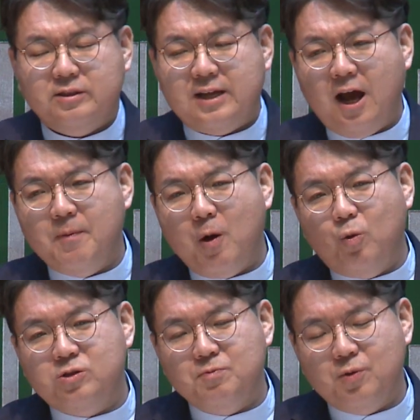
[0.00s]

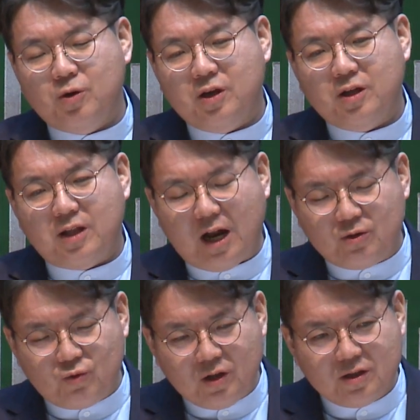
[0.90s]
450명이
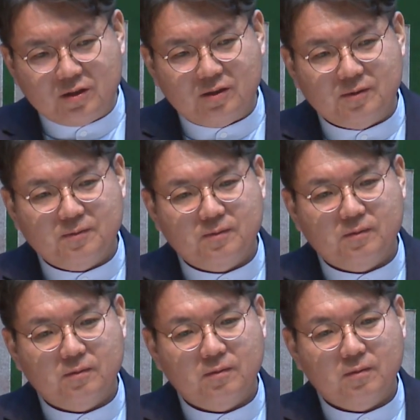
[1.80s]
날뛰는
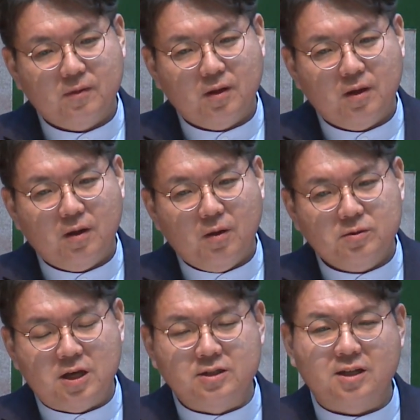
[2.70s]

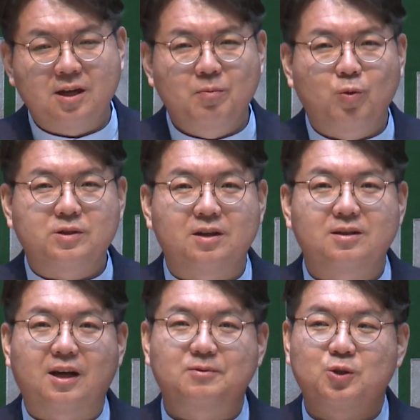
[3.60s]
제사장
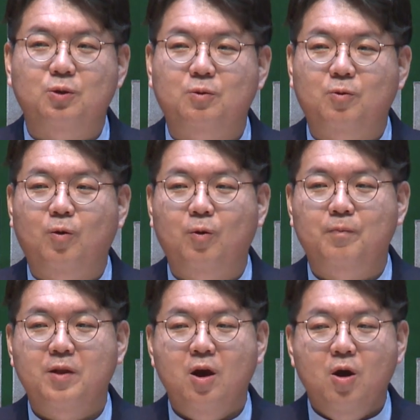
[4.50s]
복장을 갖춰
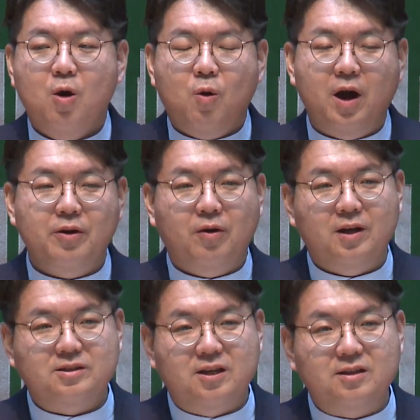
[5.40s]
입고
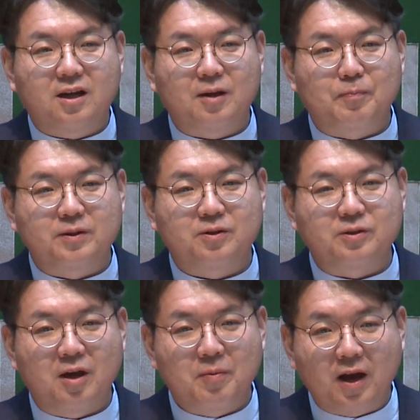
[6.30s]
화려한 제단
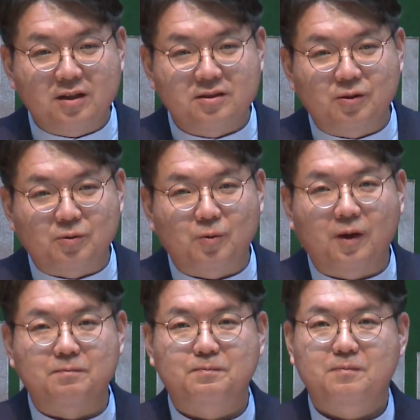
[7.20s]
앞에서 예배하는
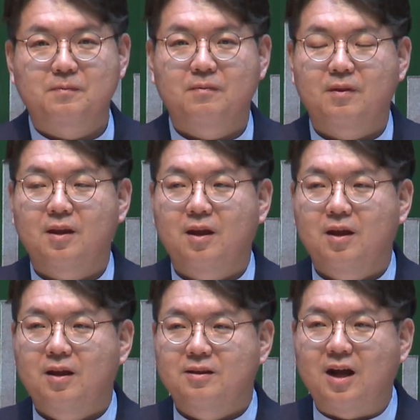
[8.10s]
것과
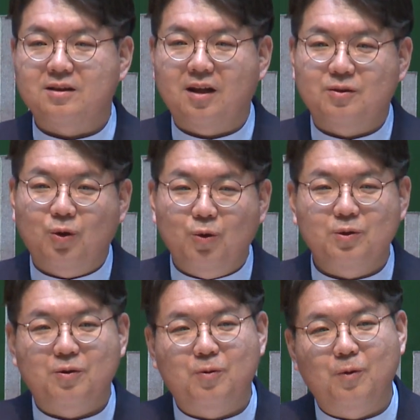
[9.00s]
낙타
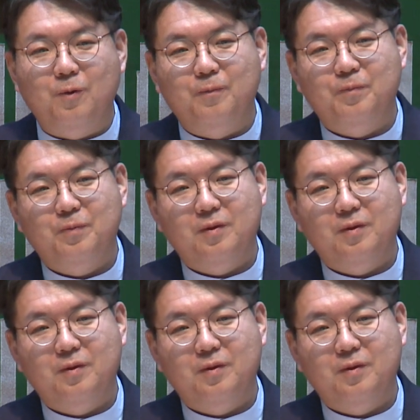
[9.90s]
털옷 입고